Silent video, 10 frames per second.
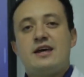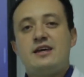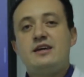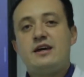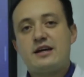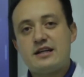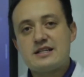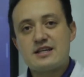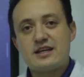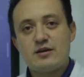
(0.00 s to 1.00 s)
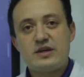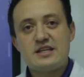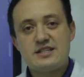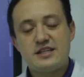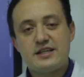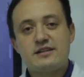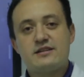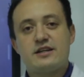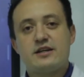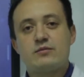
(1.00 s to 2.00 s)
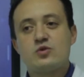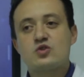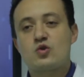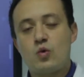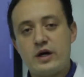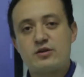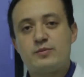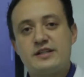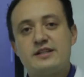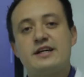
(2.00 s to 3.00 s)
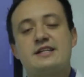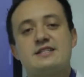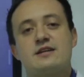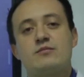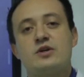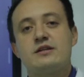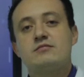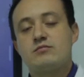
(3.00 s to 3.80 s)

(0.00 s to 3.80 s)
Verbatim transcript: y en la sede de medicina tenemos 4 pantallas también